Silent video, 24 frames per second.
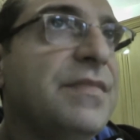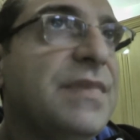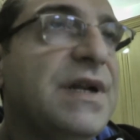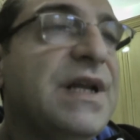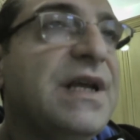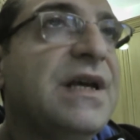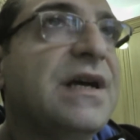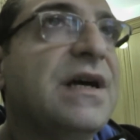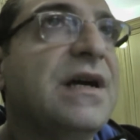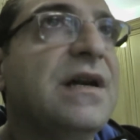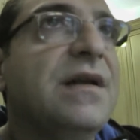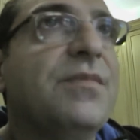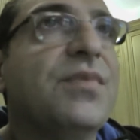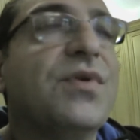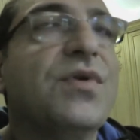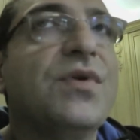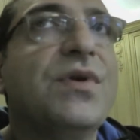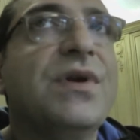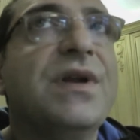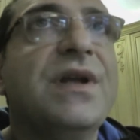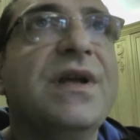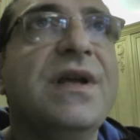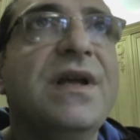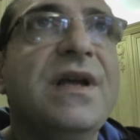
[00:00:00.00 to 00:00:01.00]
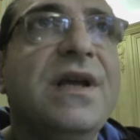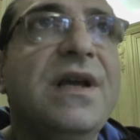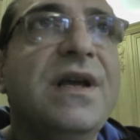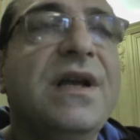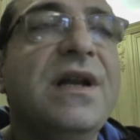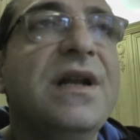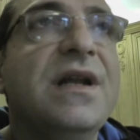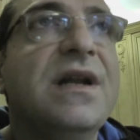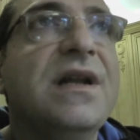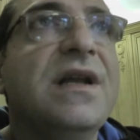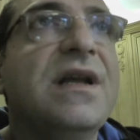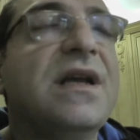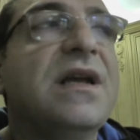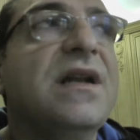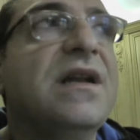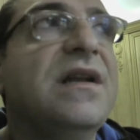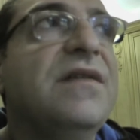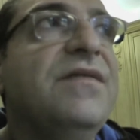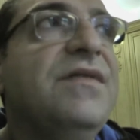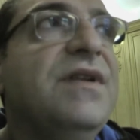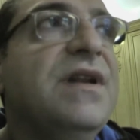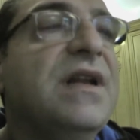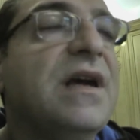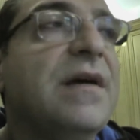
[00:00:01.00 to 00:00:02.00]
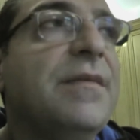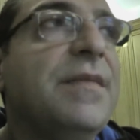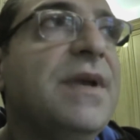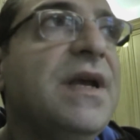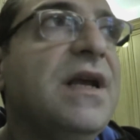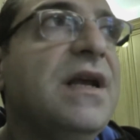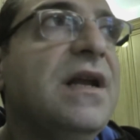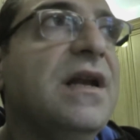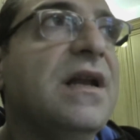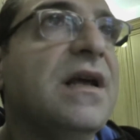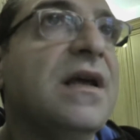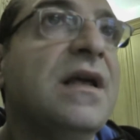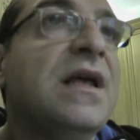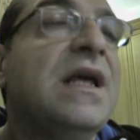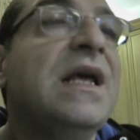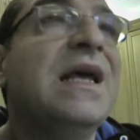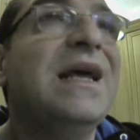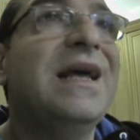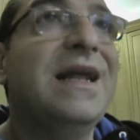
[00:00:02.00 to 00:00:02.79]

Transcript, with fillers: ricca di proteine, ricca di vitamine.